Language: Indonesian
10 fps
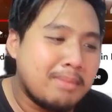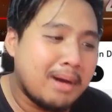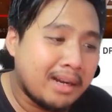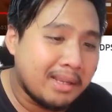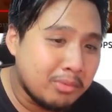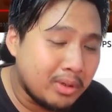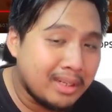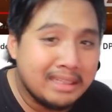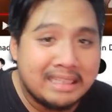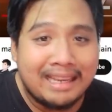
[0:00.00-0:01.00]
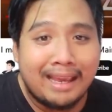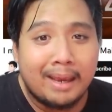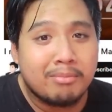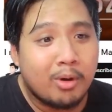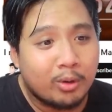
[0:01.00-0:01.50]
ribu ini di
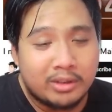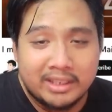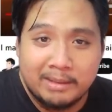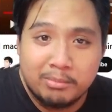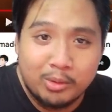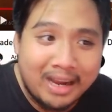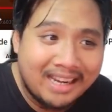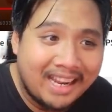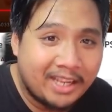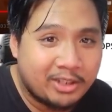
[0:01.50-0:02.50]
MOC bukan